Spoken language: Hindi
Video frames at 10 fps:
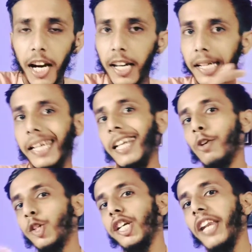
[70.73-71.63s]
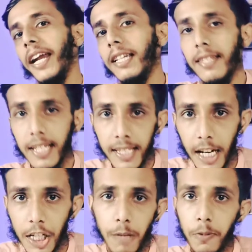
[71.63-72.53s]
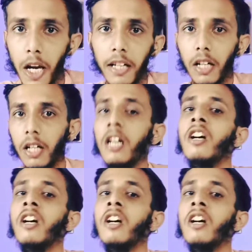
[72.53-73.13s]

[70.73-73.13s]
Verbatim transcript: मीडिया टेक हीलियो जी नाइन्टी का चिपसेट